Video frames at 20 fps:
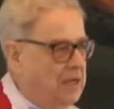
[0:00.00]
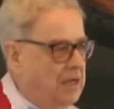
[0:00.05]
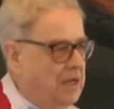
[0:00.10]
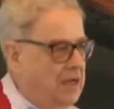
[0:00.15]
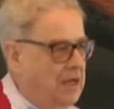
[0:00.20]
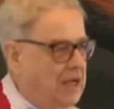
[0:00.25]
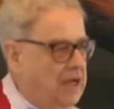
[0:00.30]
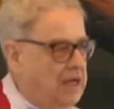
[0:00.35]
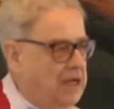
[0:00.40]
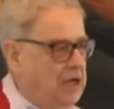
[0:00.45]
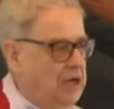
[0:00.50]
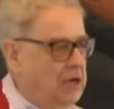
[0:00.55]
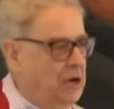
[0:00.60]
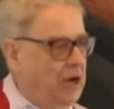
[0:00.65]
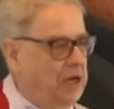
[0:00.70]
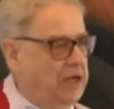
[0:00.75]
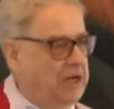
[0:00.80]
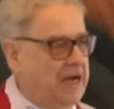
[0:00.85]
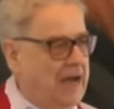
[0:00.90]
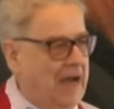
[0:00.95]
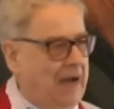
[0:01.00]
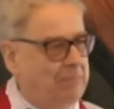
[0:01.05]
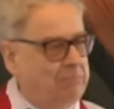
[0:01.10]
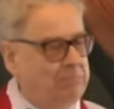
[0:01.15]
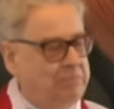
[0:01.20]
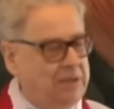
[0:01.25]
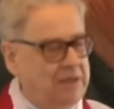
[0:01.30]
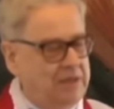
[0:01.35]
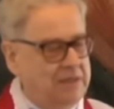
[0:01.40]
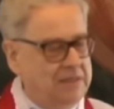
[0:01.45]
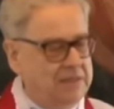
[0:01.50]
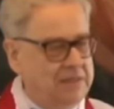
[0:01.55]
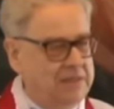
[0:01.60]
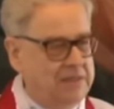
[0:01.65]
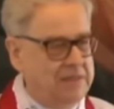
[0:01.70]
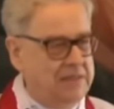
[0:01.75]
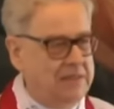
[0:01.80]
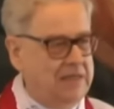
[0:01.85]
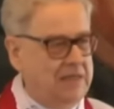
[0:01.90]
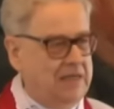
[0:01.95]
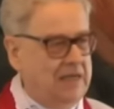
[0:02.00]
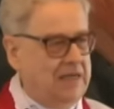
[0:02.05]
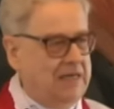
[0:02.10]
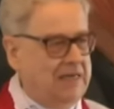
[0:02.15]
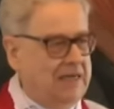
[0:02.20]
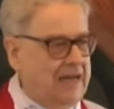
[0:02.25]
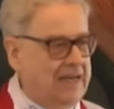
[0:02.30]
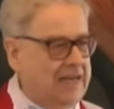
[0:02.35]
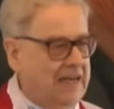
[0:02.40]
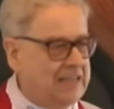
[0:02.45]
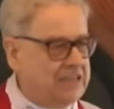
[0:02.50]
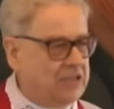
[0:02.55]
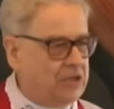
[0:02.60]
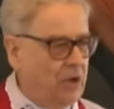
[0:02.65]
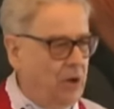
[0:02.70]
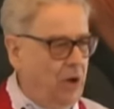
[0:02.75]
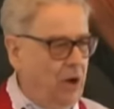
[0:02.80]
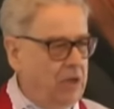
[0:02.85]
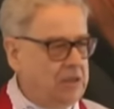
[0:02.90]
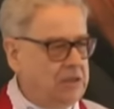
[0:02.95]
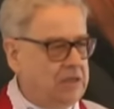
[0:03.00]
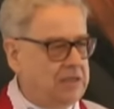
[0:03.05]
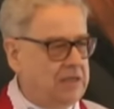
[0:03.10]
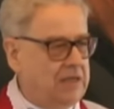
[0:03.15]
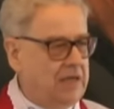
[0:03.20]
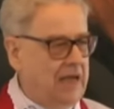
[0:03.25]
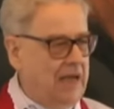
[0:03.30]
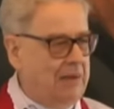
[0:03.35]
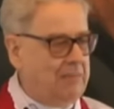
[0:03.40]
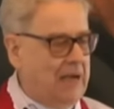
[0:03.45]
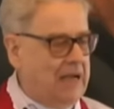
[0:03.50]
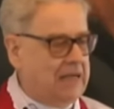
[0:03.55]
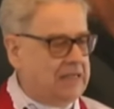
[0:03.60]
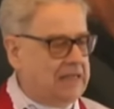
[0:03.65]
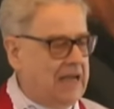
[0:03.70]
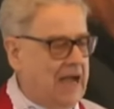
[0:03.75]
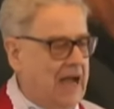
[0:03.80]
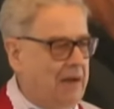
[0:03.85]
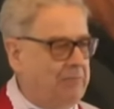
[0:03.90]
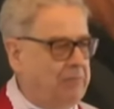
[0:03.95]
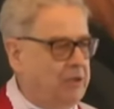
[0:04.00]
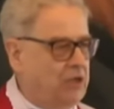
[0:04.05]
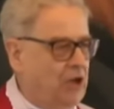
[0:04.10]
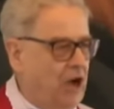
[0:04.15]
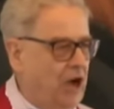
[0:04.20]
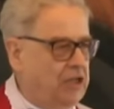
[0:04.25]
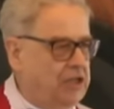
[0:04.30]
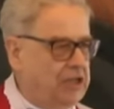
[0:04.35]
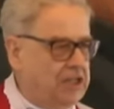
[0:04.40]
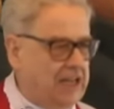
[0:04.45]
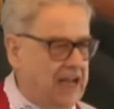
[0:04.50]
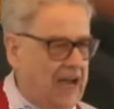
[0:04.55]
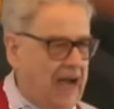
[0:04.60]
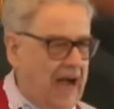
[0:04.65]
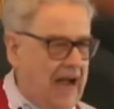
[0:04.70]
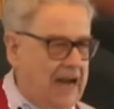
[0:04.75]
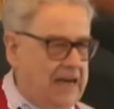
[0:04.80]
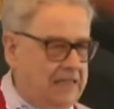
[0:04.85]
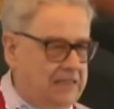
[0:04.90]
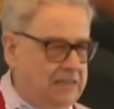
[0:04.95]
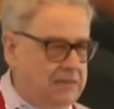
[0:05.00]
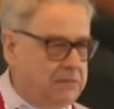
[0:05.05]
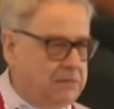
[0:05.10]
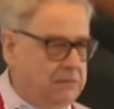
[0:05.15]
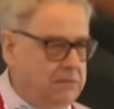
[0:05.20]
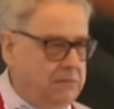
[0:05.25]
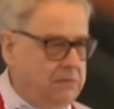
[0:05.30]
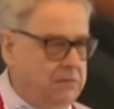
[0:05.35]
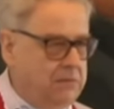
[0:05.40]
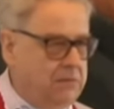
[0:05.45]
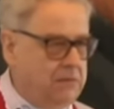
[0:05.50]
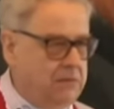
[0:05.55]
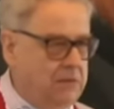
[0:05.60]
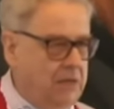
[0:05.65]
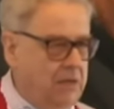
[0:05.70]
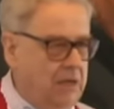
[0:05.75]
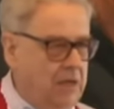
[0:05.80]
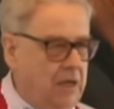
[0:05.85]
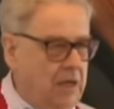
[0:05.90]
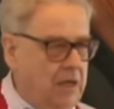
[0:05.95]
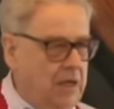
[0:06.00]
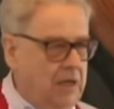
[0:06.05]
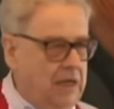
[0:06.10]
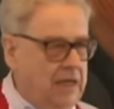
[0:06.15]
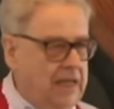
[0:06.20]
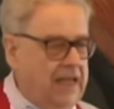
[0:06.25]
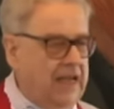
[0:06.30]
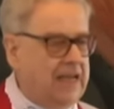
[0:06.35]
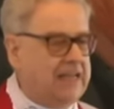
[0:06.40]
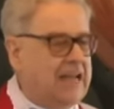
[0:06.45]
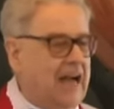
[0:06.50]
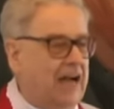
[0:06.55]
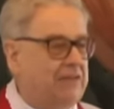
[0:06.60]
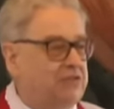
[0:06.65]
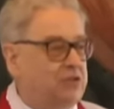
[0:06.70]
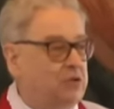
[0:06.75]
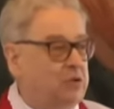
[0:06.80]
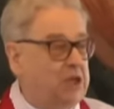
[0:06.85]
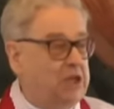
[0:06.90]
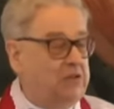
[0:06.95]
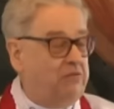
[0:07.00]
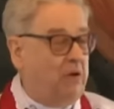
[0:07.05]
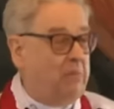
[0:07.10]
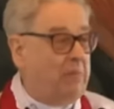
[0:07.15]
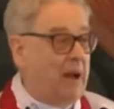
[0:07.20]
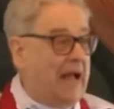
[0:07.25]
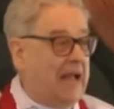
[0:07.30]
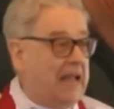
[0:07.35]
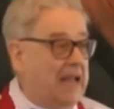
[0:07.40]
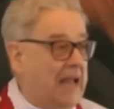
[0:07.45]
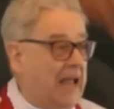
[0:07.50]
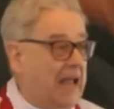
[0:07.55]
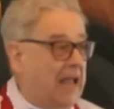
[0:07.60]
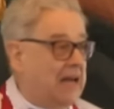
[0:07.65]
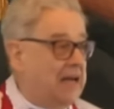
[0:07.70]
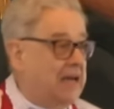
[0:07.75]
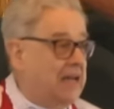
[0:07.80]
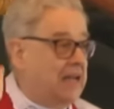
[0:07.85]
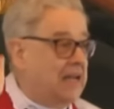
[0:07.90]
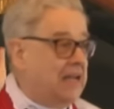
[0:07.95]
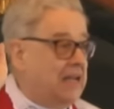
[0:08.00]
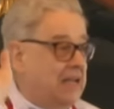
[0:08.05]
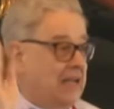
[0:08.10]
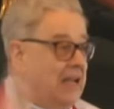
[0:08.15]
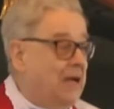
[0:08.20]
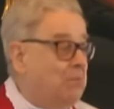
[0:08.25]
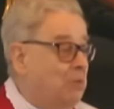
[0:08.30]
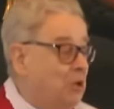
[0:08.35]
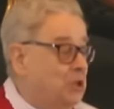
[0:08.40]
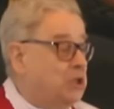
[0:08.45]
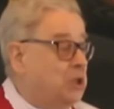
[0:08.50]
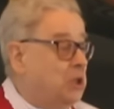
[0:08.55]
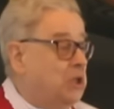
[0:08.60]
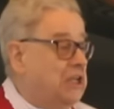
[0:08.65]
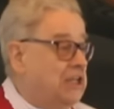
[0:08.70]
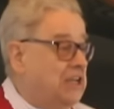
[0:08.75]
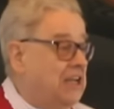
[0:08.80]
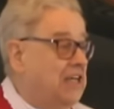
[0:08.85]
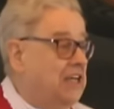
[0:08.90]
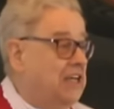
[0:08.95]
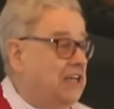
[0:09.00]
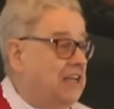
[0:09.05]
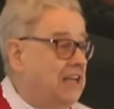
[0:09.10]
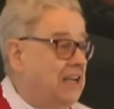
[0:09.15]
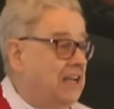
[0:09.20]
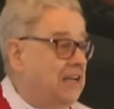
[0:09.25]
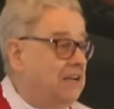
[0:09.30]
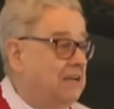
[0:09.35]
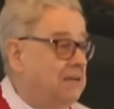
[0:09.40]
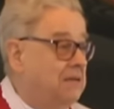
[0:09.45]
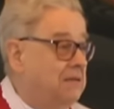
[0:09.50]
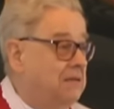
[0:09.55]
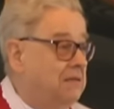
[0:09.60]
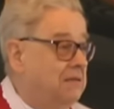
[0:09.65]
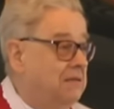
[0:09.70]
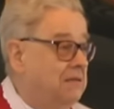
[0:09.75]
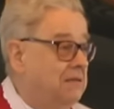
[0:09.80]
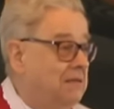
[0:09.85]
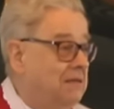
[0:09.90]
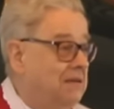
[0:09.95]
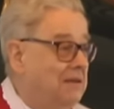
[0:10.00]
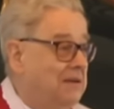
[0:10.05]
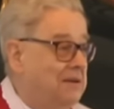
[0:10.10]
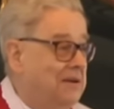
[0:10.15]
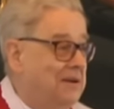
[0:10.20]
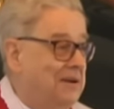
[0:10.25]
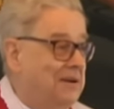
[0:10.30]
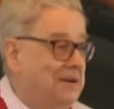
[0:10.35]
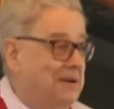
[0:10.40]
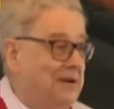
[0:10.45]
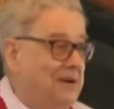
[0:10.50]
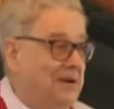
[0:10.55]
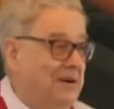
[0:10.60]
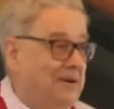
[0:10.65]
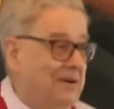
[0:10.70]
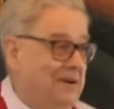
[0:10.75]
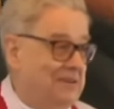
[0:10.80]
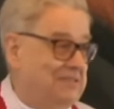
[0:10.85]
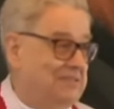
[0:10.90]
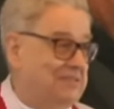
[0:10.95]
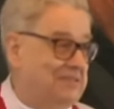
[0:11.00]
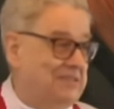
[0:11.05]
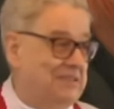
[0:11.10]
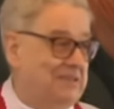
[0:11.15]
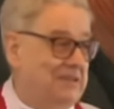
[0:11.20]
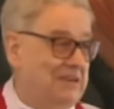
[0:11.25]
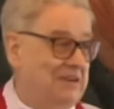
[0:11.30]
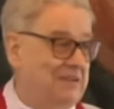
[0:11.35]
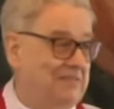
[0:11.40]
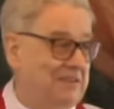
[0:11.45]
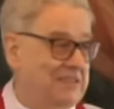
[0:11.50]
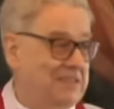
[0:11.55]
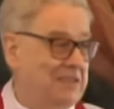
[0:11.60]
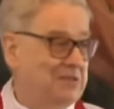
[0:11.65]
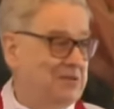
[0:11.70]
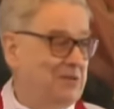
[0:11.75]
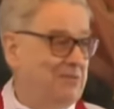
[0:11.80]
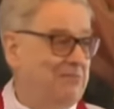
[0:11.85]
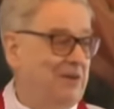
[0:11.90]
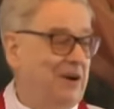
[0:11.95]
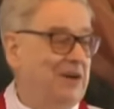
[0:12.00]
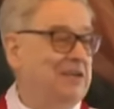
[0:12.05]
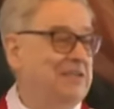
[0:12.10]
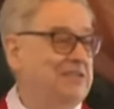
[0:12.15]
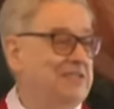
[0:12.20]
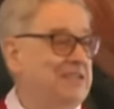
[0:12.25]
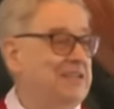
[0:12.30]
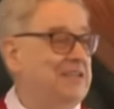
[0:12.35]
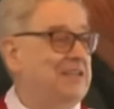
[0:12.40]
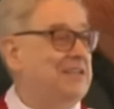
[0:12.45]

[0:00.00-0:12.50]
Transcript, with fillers: in die neuen Ampeln. Denn das Rot am Altar bedeutete Halt. Hier darfst du nicht vorbeigehen hier musst du dich hinknien. Und wenn Sie so wollen, sind die